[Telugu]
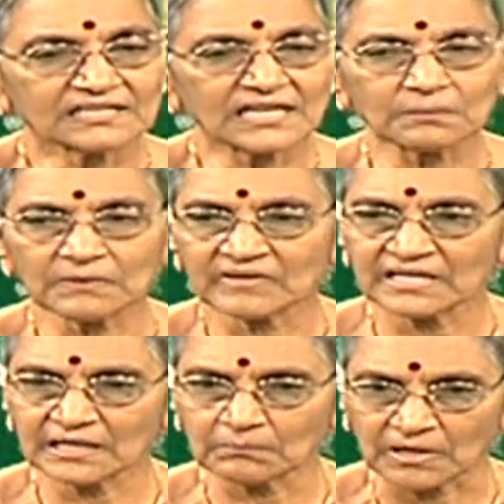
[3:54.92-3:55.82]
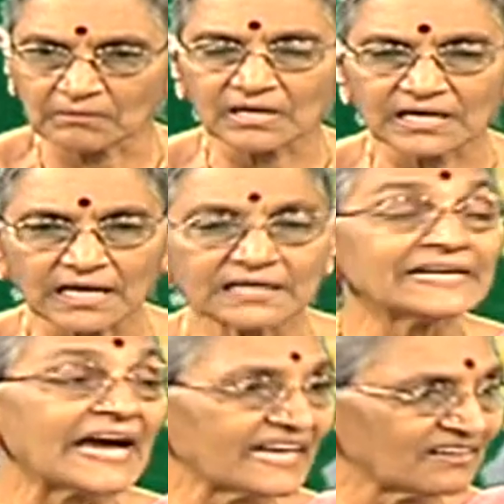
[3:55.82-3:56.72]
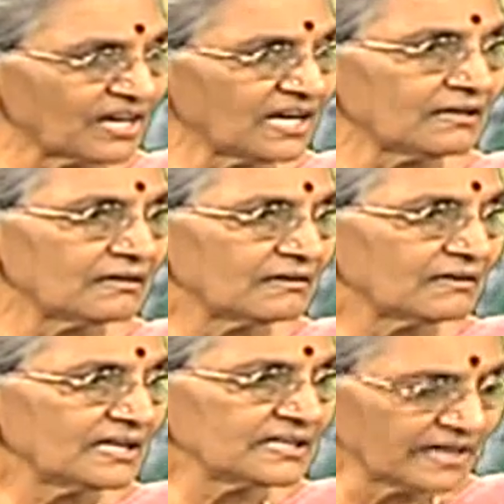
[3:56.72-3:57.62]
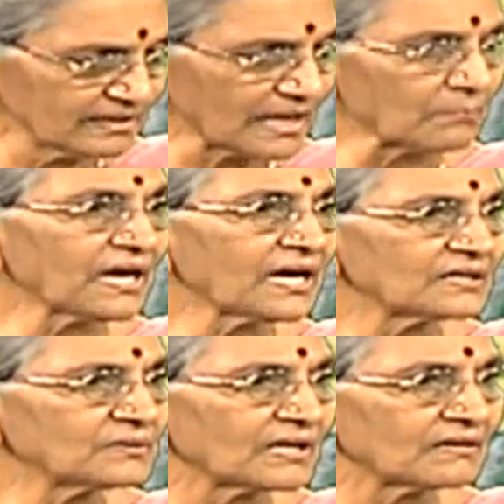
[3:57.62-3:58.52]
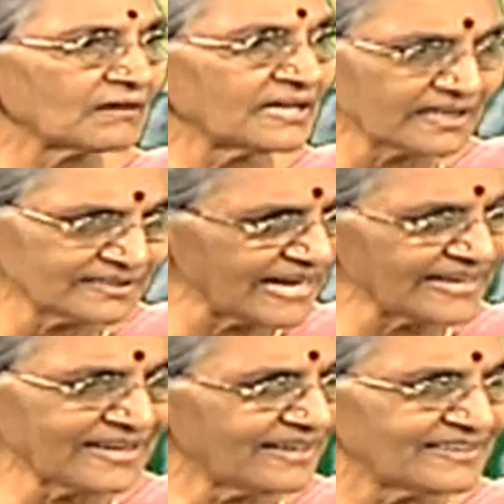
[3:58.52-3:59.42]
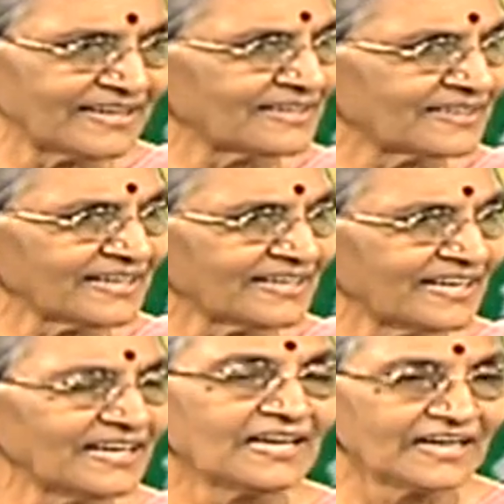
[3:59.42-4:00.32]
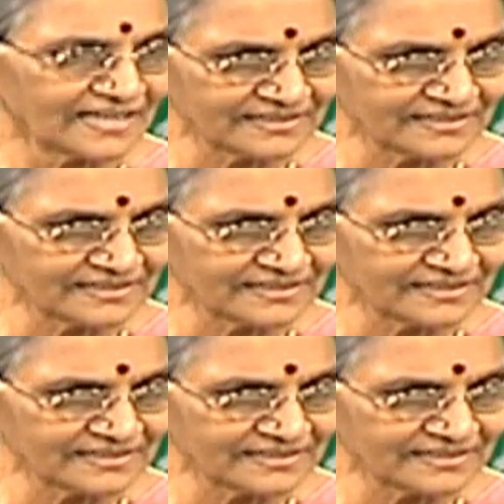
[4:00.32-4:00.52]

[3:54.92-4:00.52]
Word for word: ధర్మం అంటే మరొకట న్యాయమా ఇది నీకు ధర్మం కాదు అన్నాం అంటే న్యాయం కాదని అర్థం కదా ఈ